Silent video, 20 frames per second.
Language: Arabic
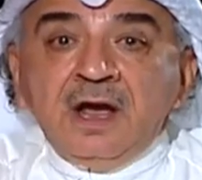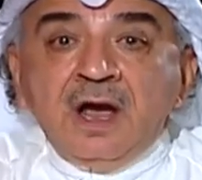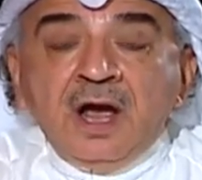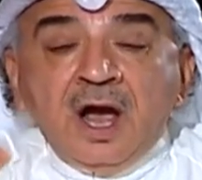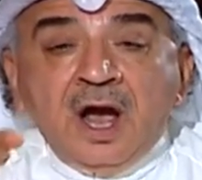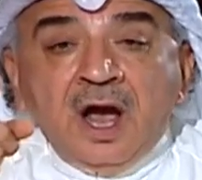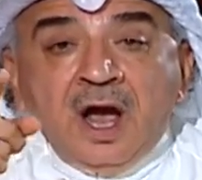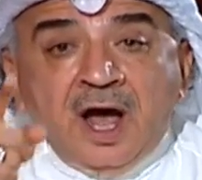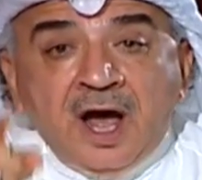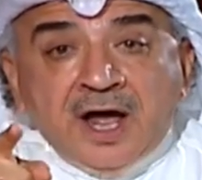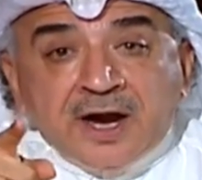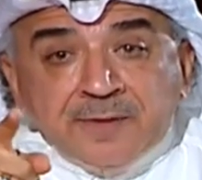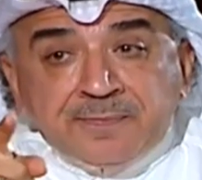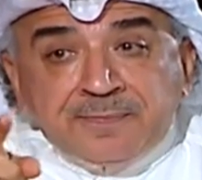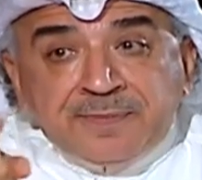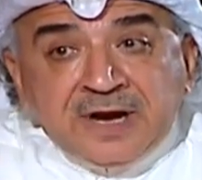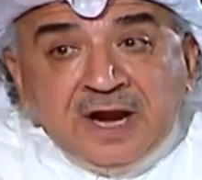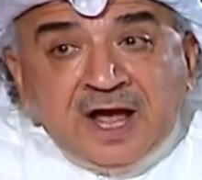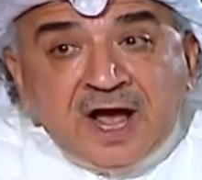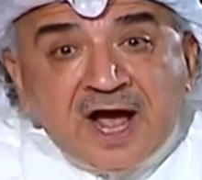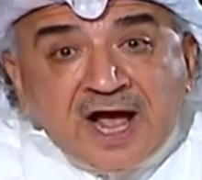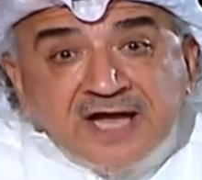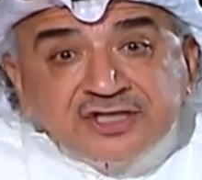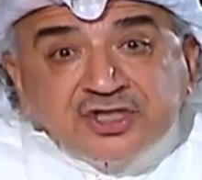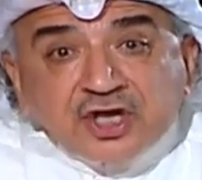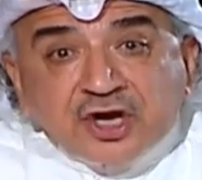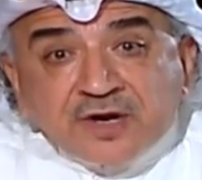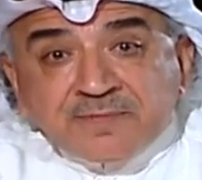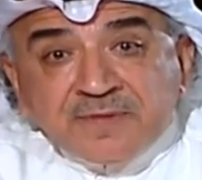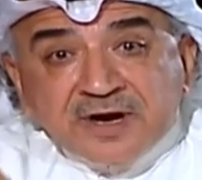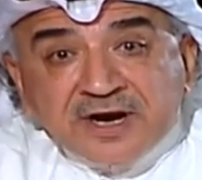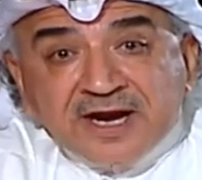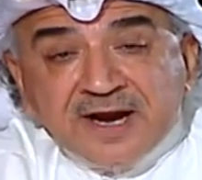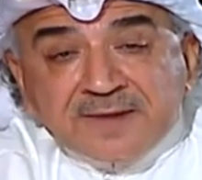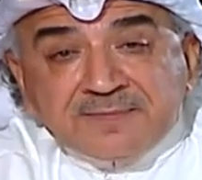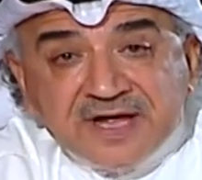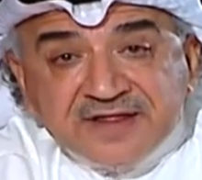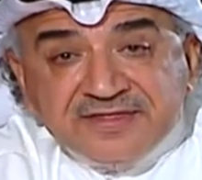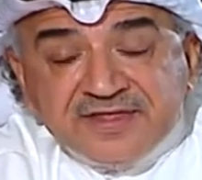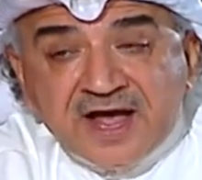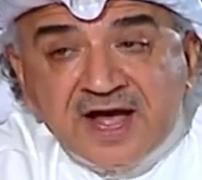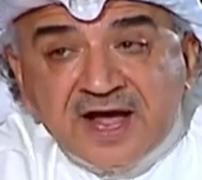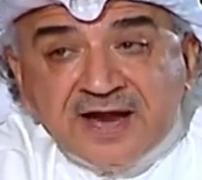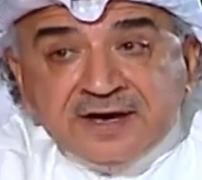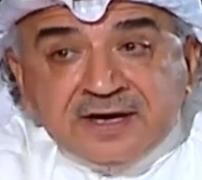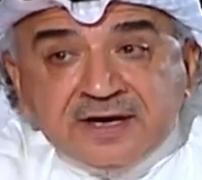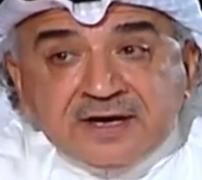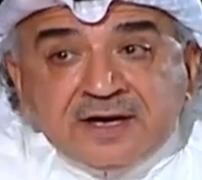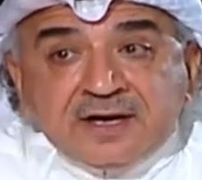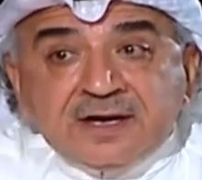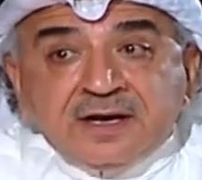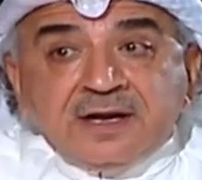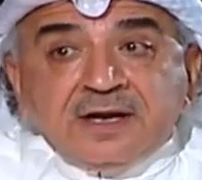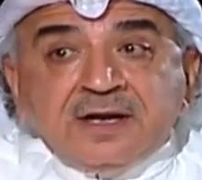حرب العاشر من رمضان